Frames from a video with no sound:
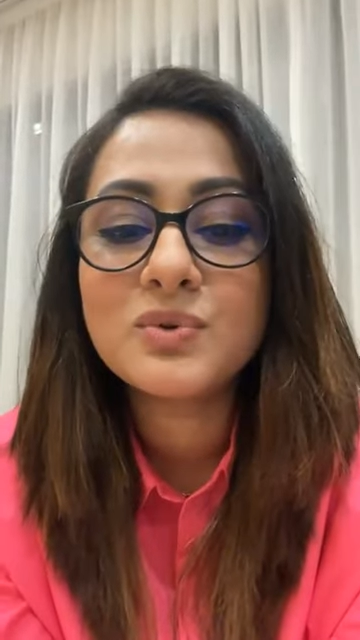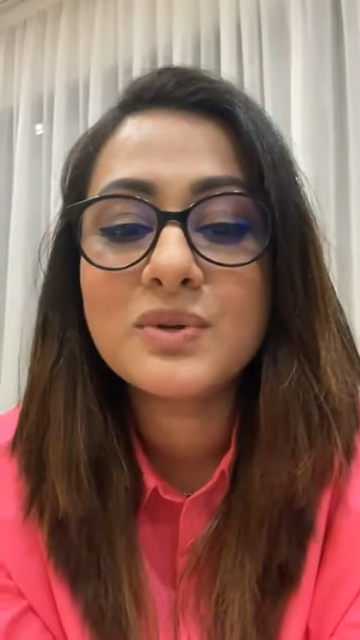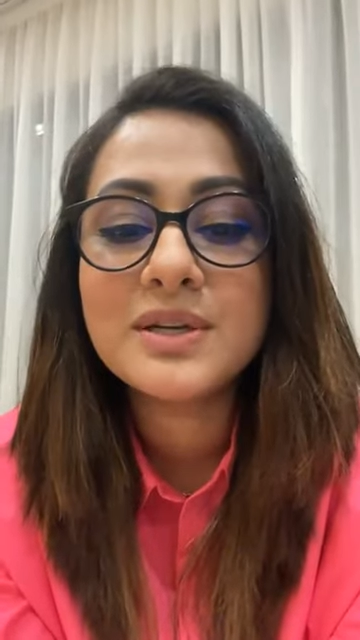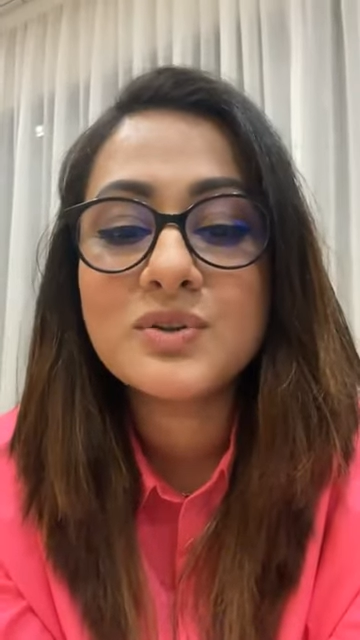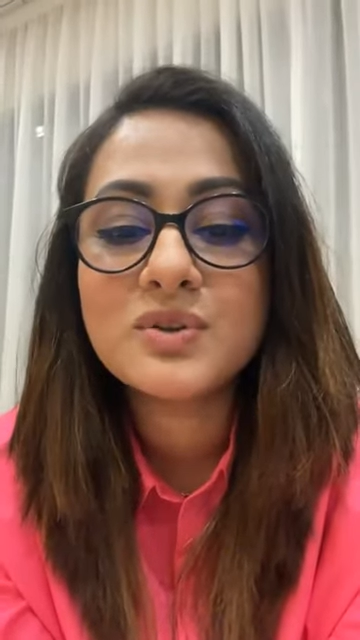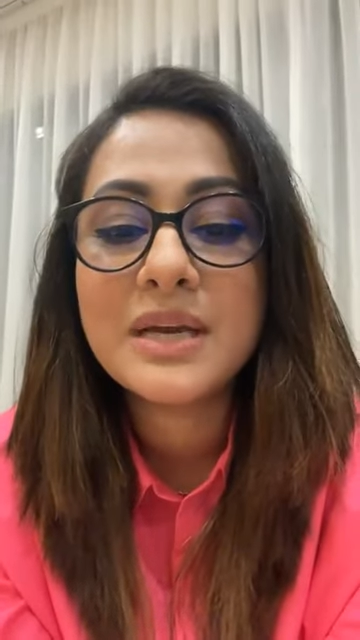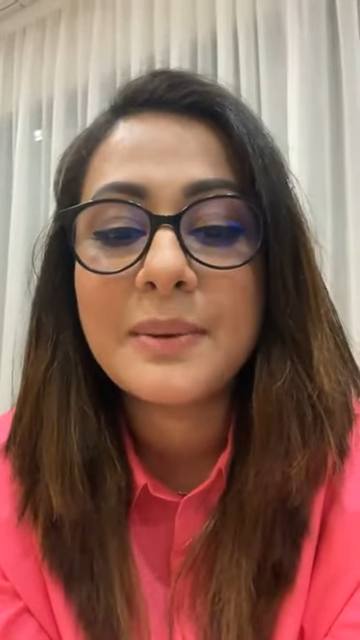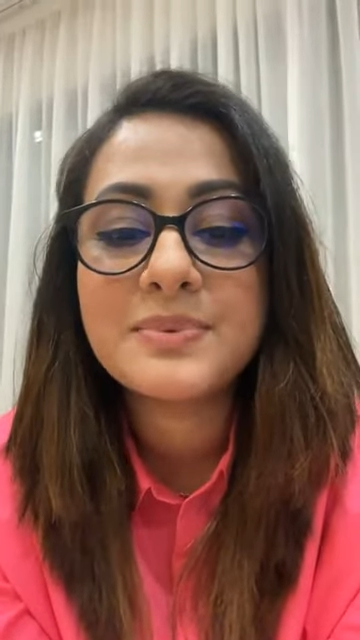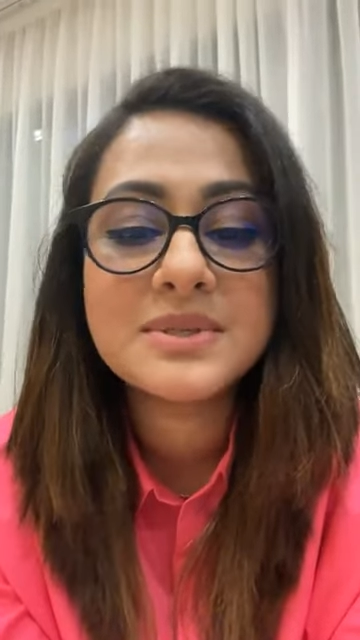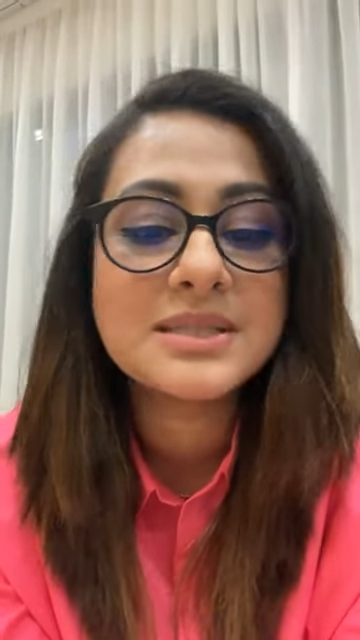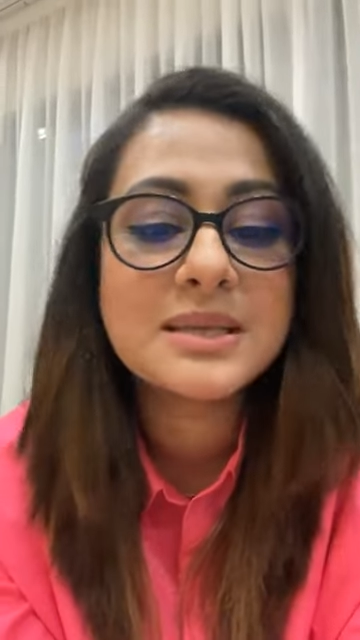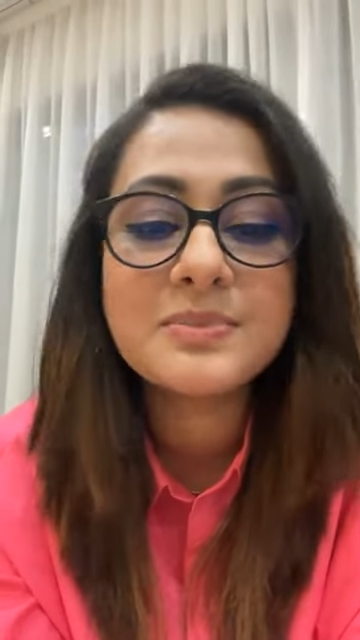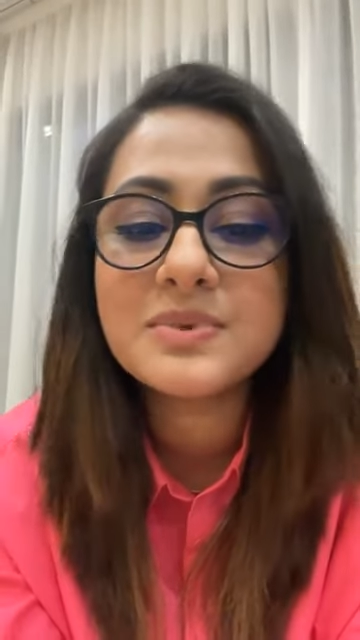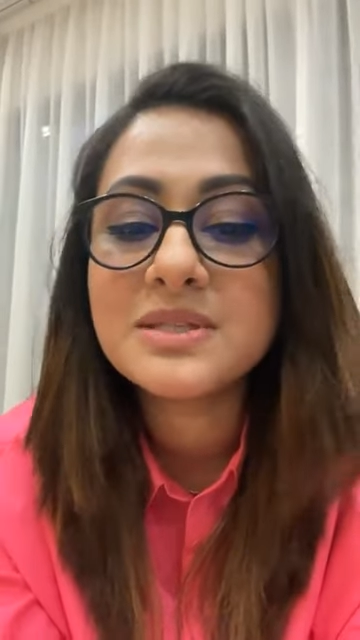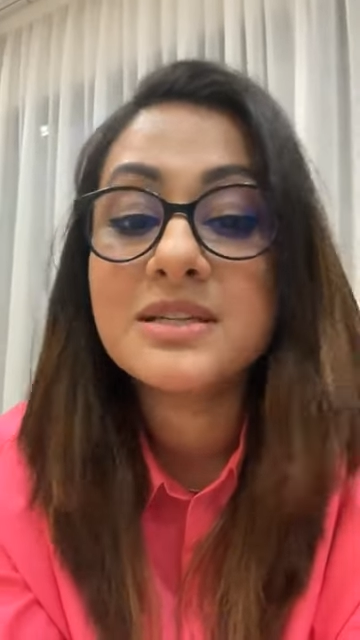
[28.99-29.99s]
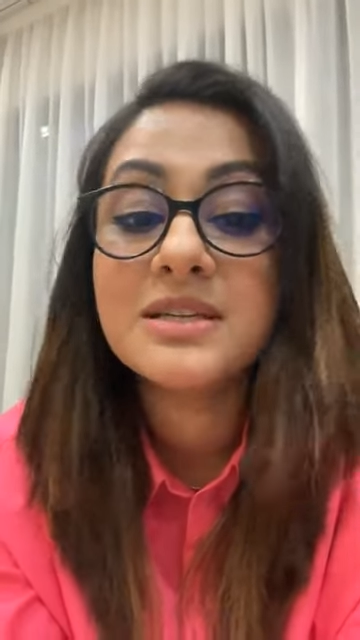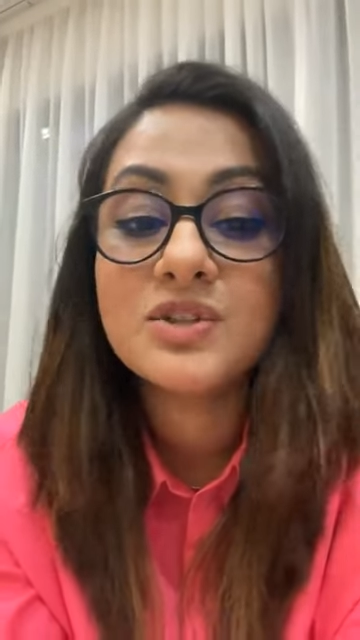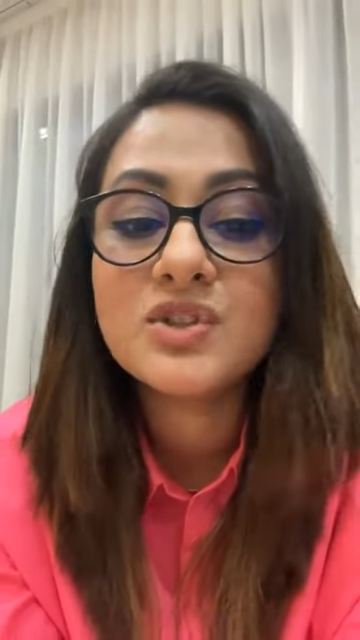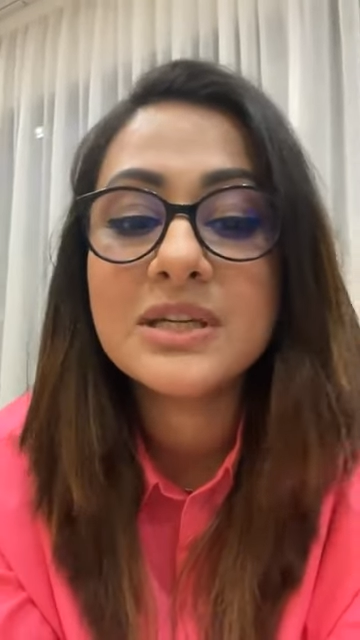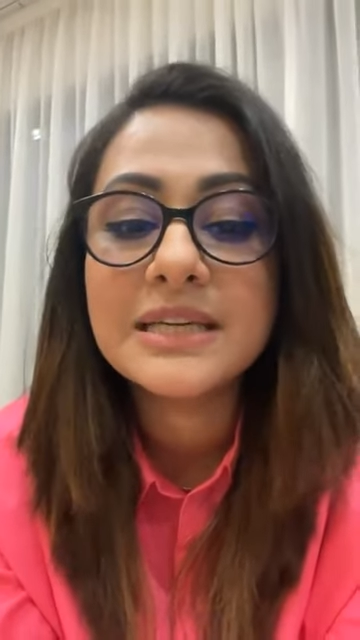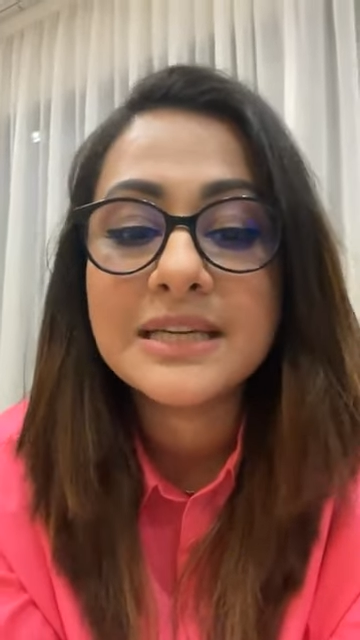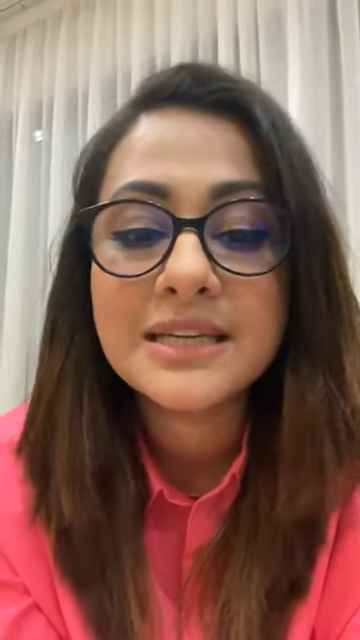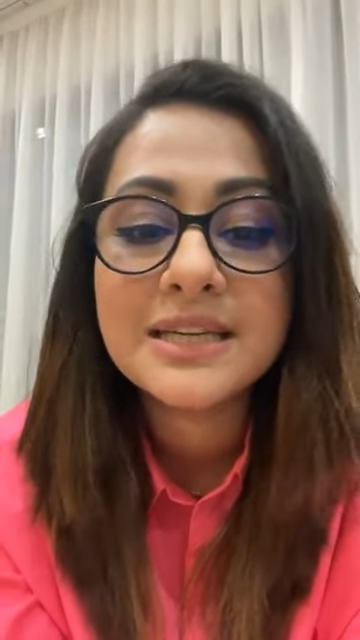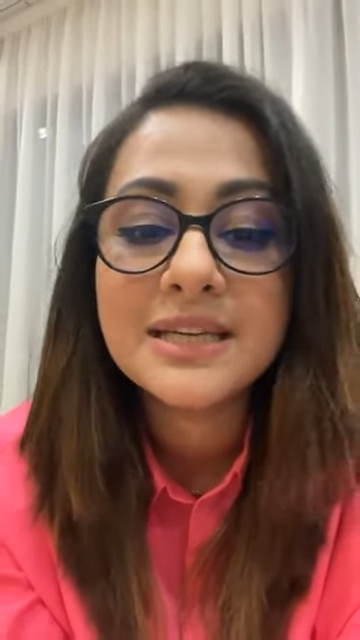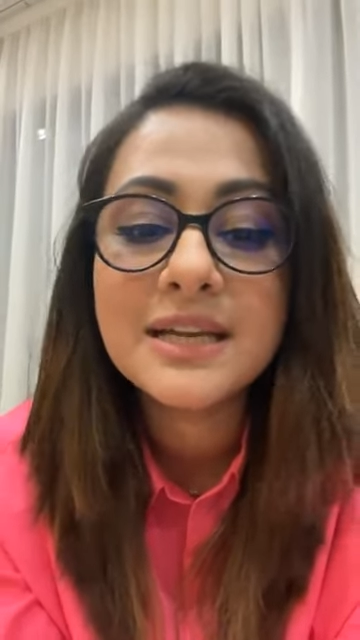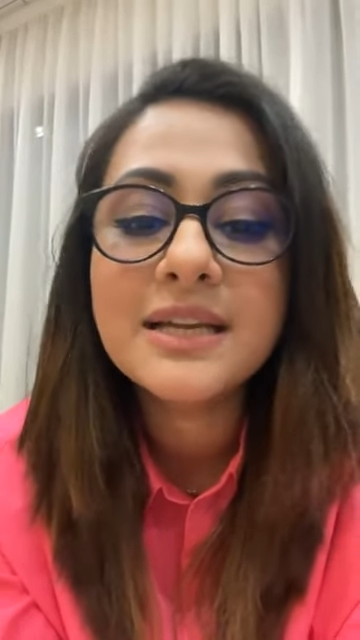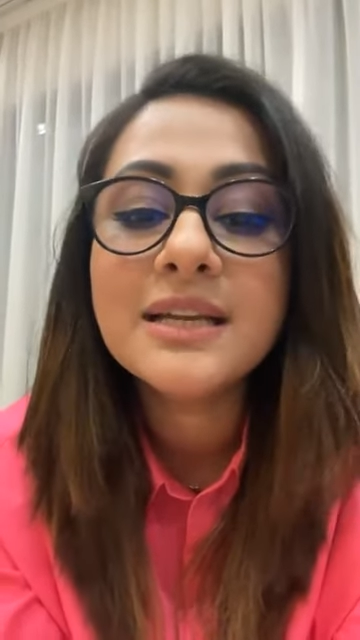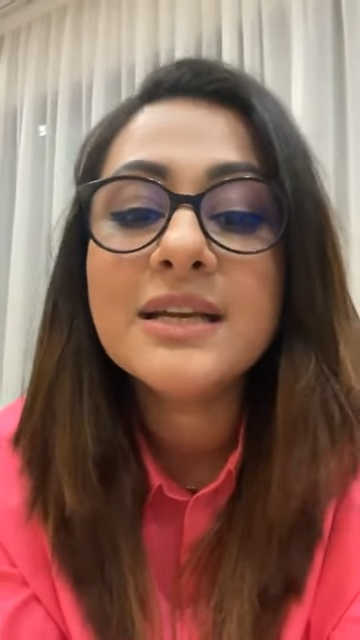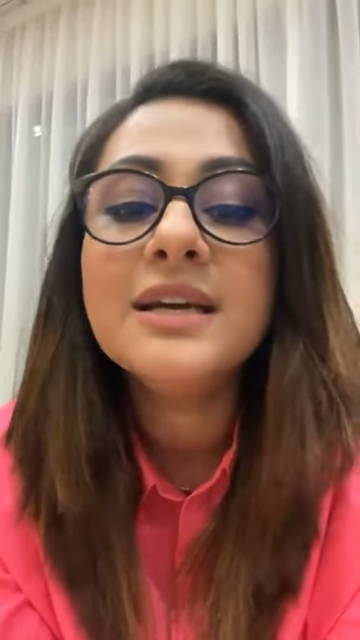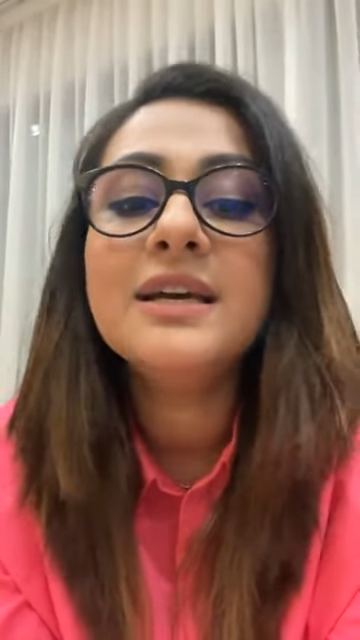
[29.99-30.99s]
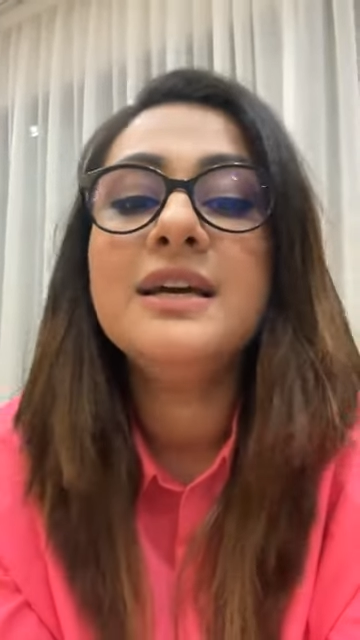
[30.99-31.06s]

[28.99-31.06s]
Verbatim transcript: কোনো কিছু ক্যাপশন ট্যাপশন কিছুই লিখি নাই